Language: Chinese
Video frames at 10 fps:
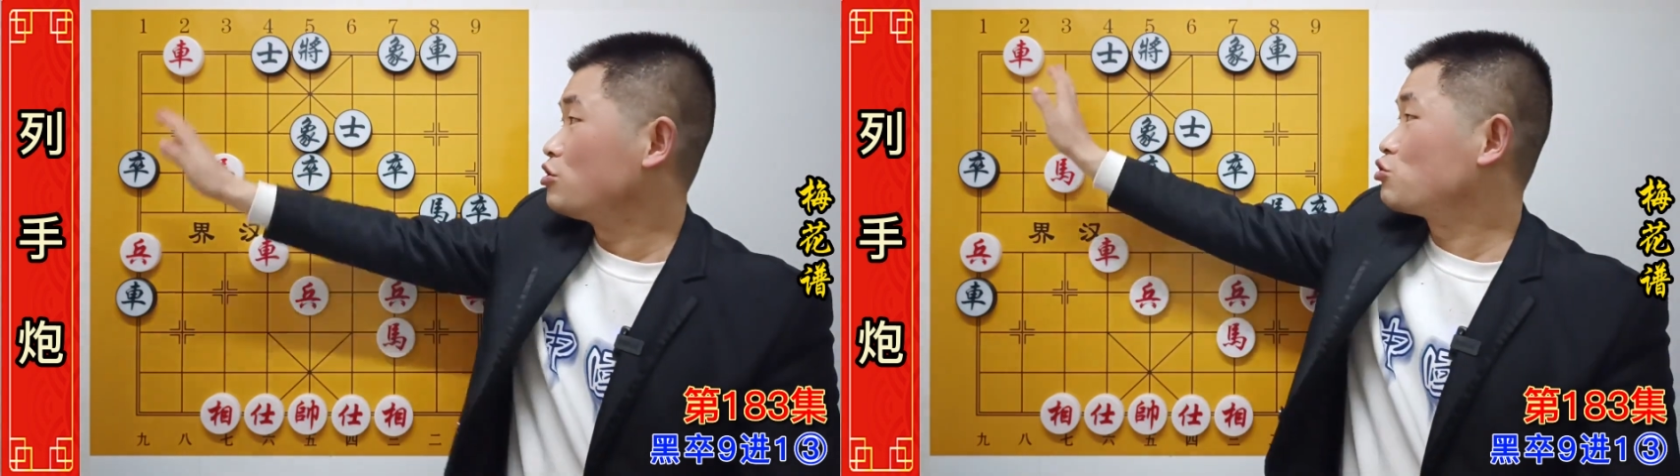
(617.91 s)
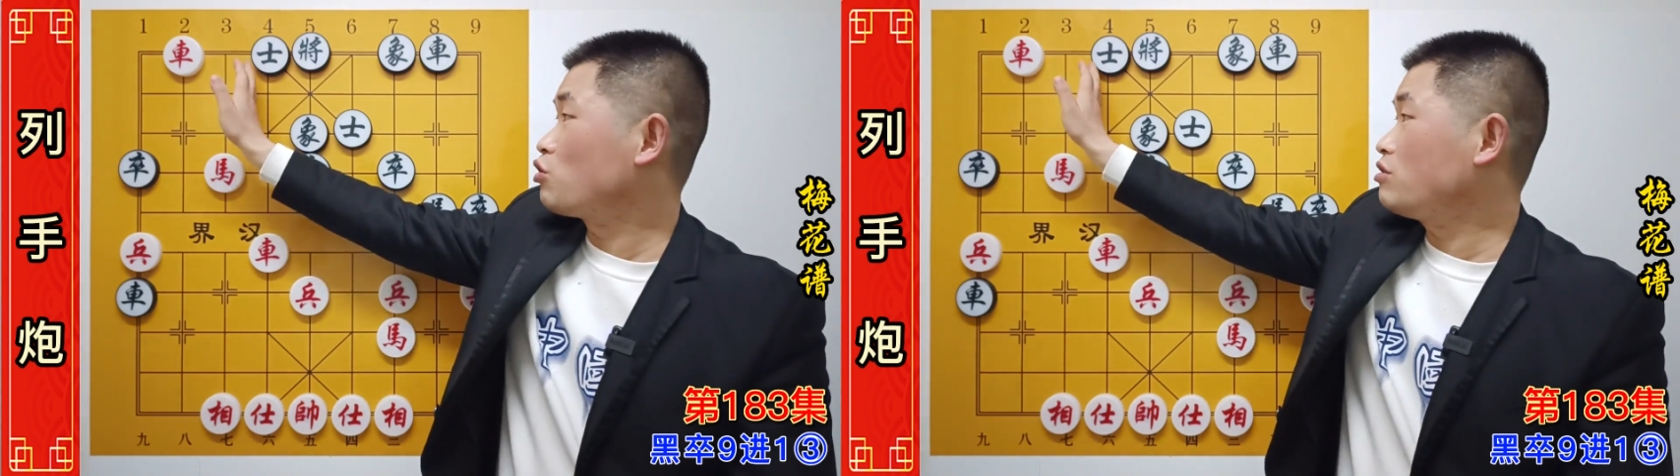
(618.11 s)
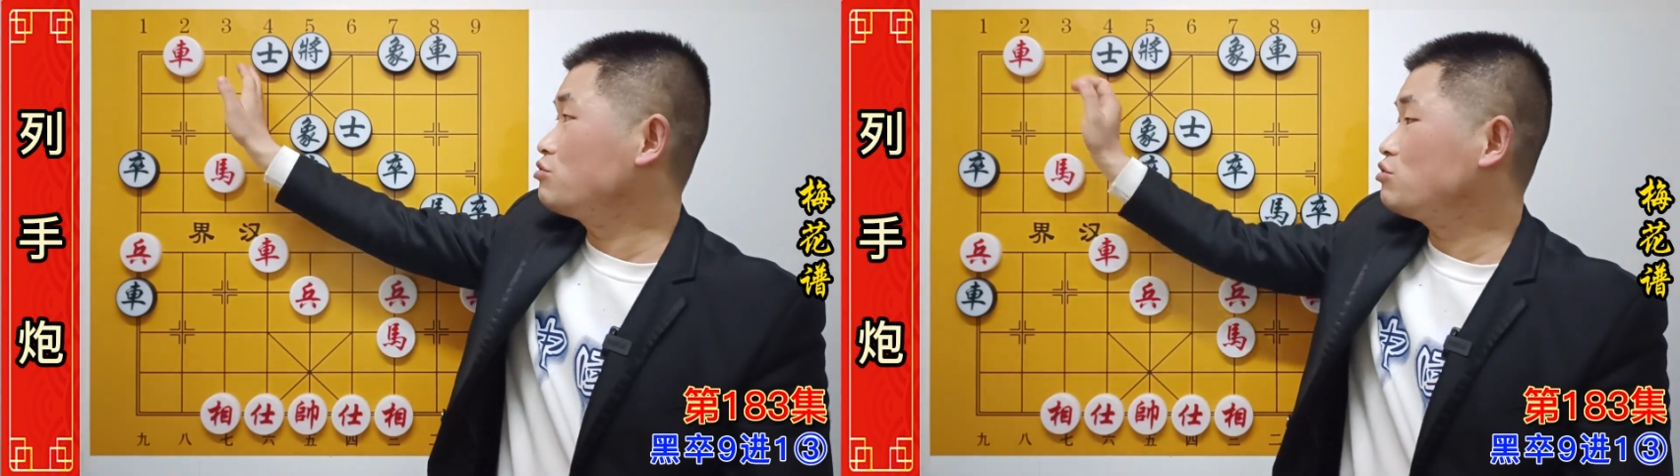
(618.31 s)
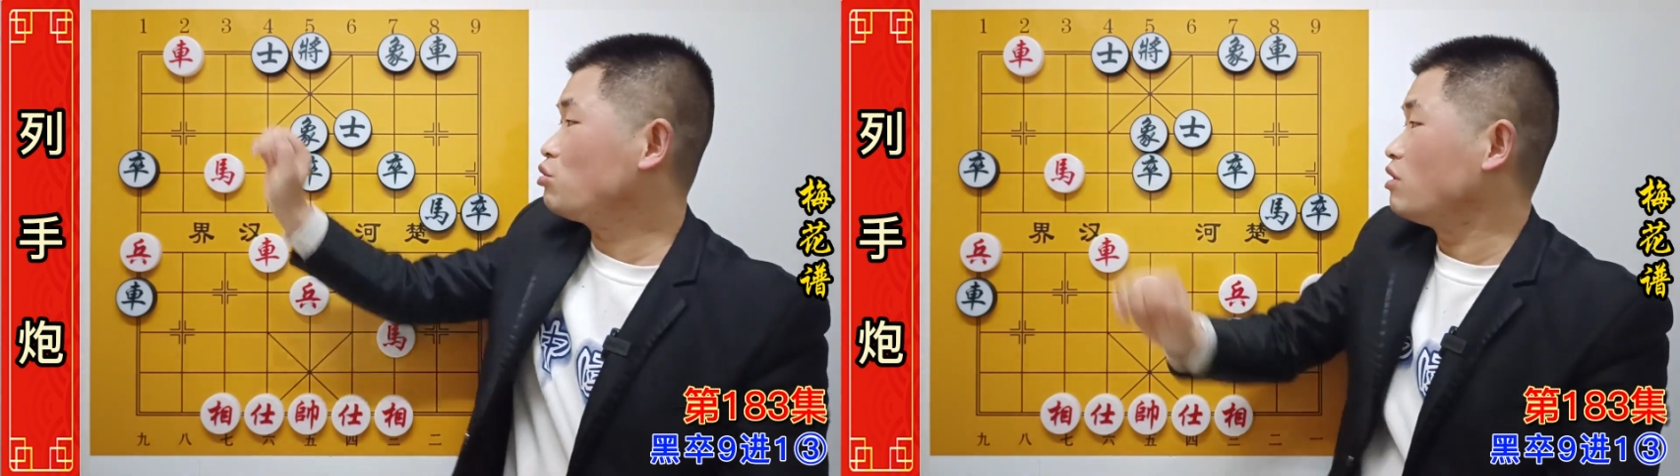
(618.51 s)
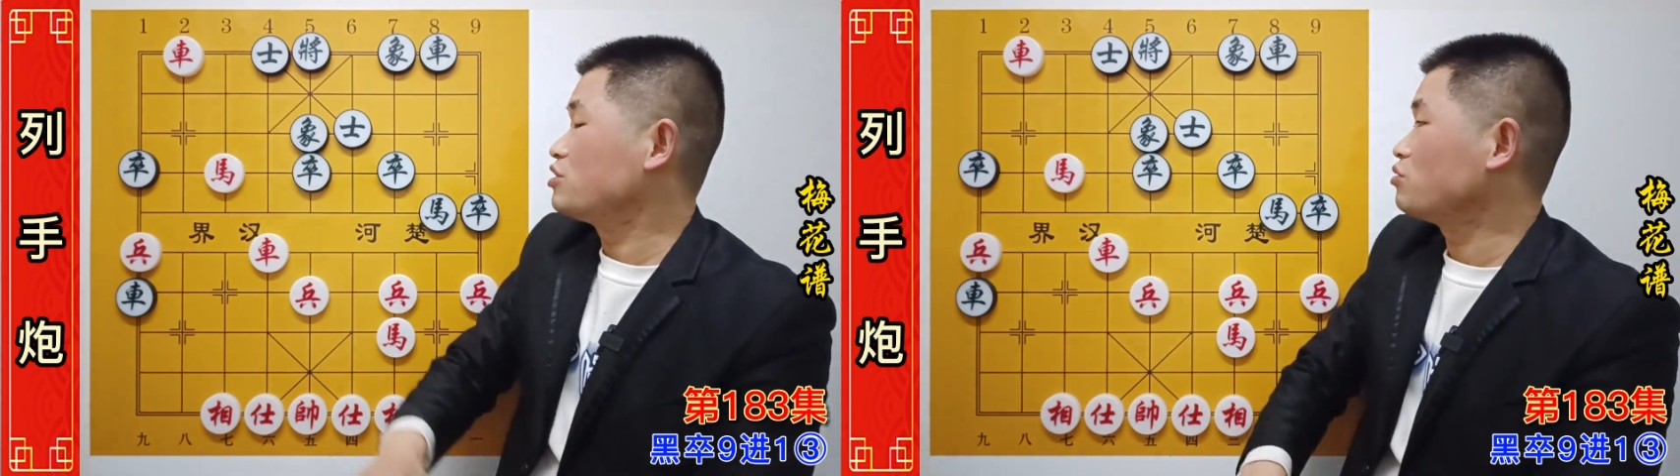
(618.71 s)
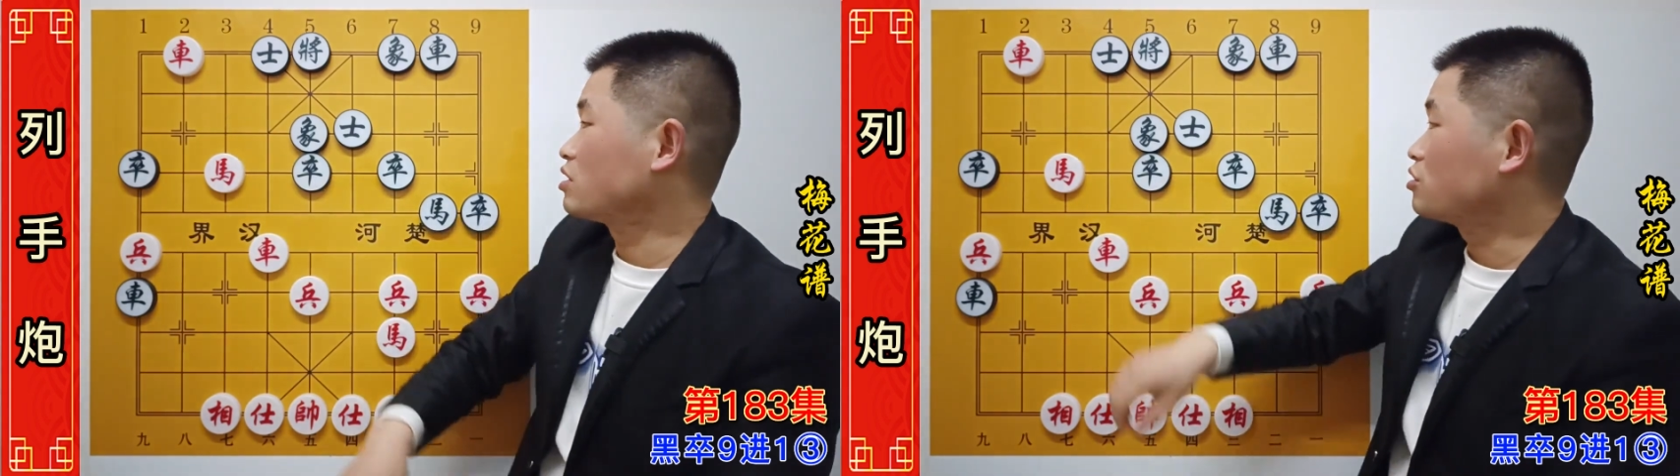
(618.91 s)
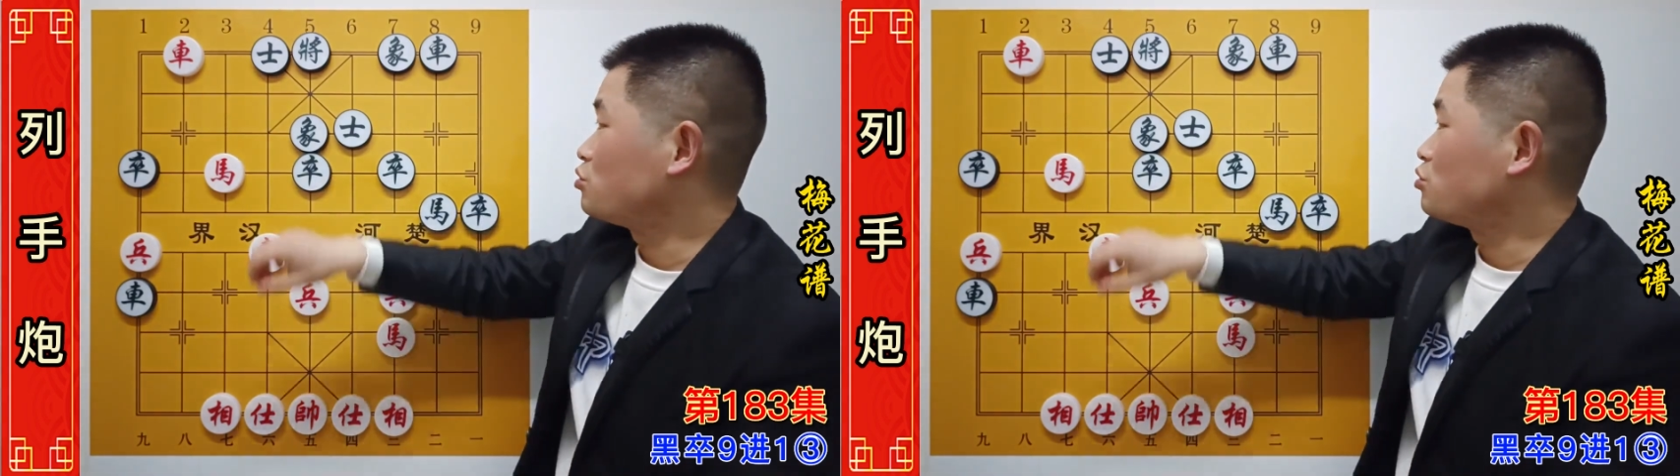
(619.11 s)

双车错就能够